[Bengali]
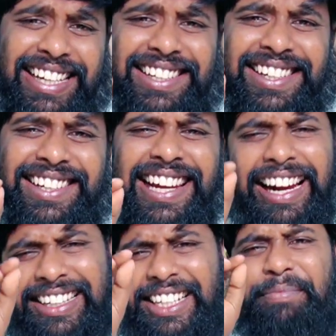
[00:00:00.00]
এটা
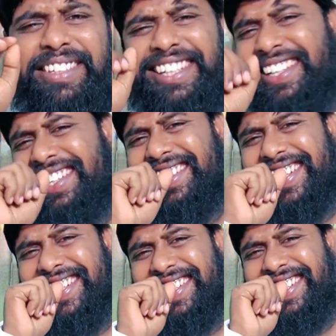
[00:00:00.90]
এক সপ্তাহ খেয়ে
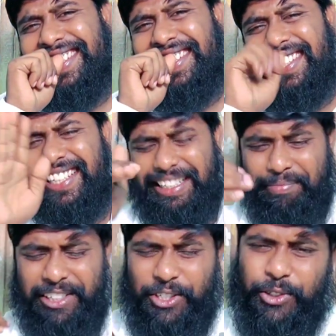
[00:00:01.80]
দেখেন
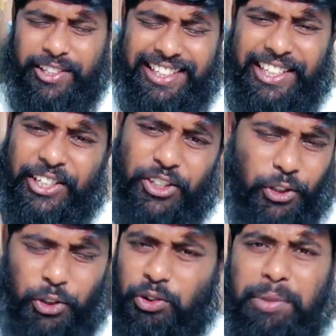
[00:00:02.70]
আপনার শরীরে
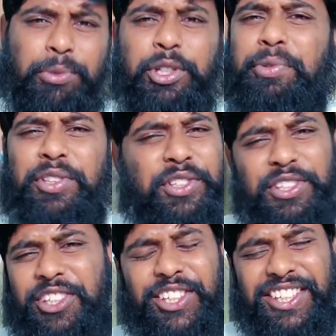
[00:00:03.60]
কতটা
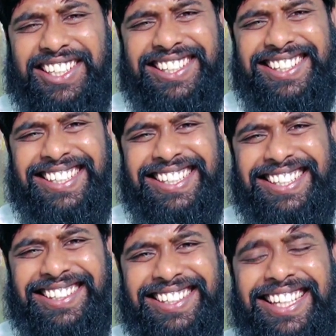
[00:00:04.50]
পরিবর্তন ঘটে
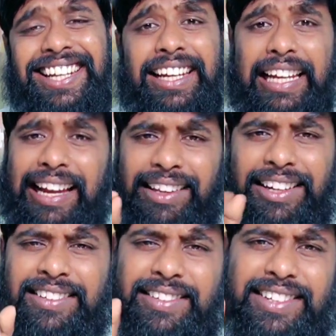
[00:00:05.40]
এই
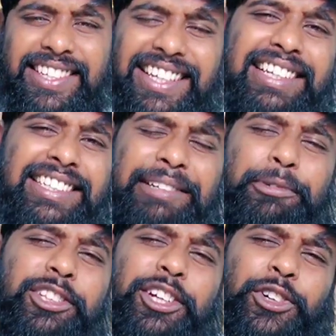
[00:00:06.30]
আল্লাহর সৃষ্টি গাছের
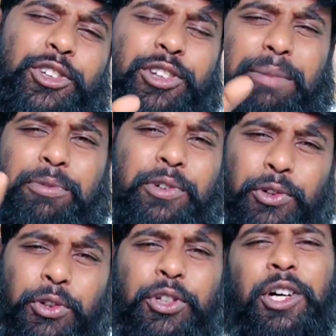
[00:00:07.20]
মধ্যে কতটা
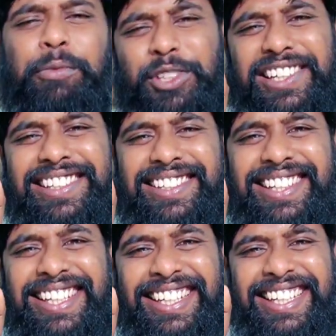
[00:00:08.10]
গৌণ ক্ষমতা
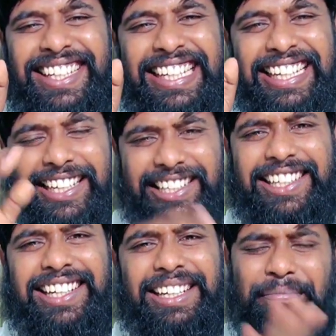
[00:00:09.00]
আছে
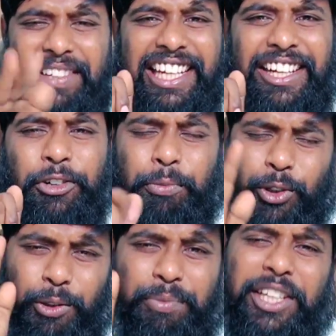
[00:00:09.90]
এটা আপনি
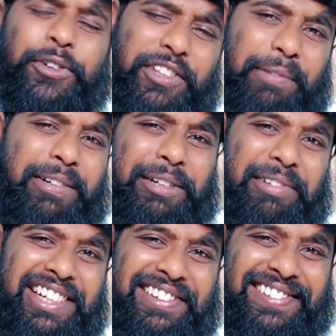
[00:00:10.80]
উপলব্ধি করতে
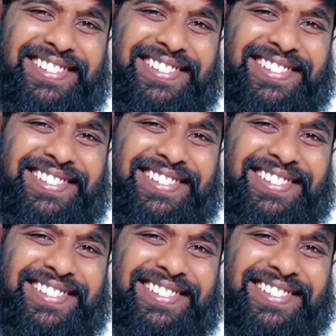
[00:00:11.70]
পারবেন